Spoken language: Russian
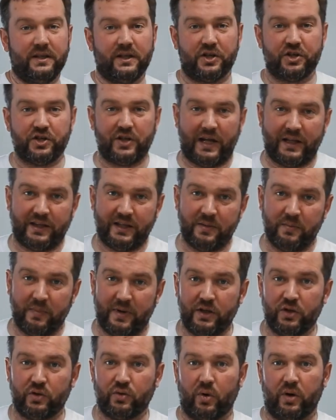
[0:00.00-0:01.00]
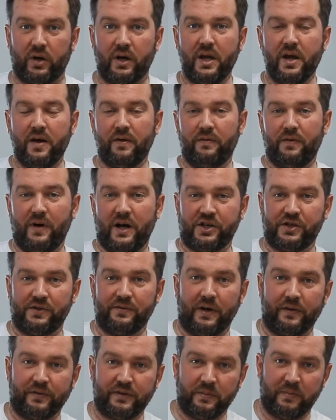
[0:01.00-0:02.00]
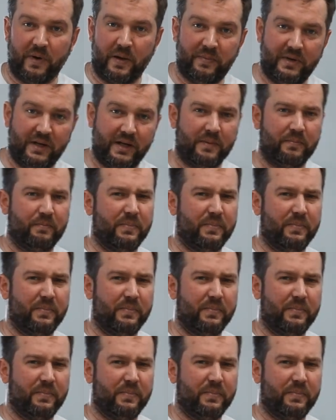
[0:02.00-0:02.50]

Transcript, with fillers: на штатный монитор вашего автомобиля,